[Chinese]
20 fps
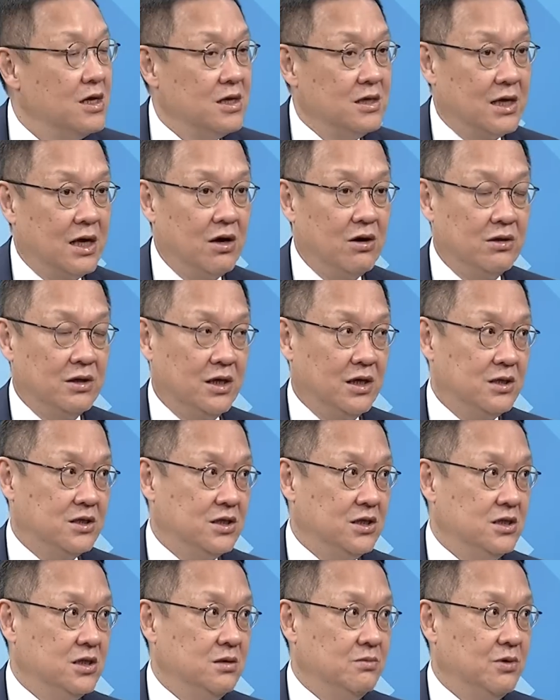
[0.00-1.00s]
然后呢，
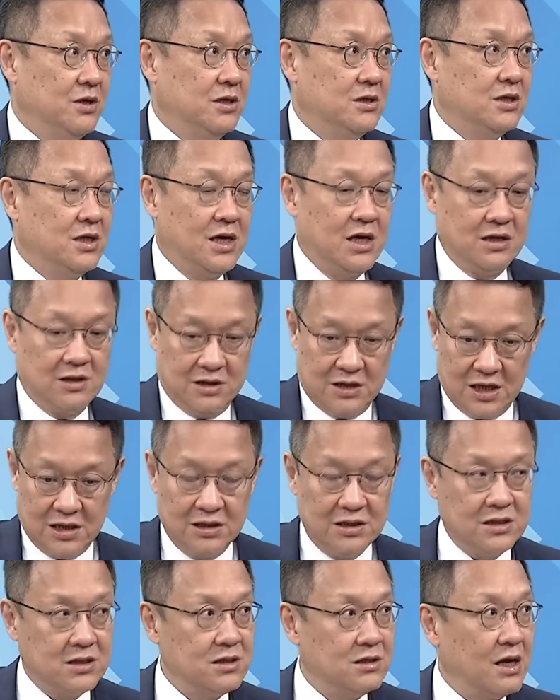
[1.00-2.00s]
习近平现在人
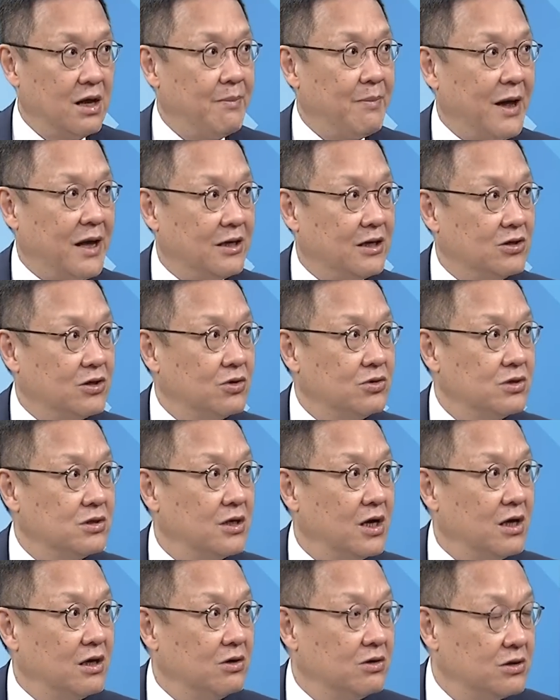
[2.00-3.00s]
事也摆的都
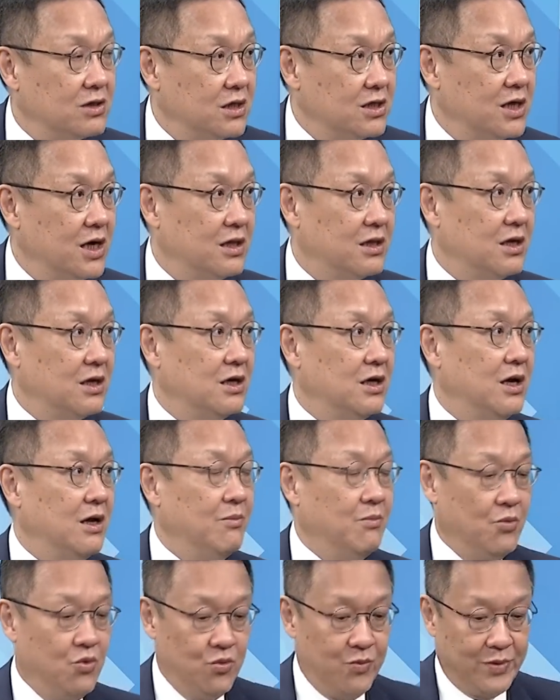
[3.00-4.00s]
是很有经验的人，目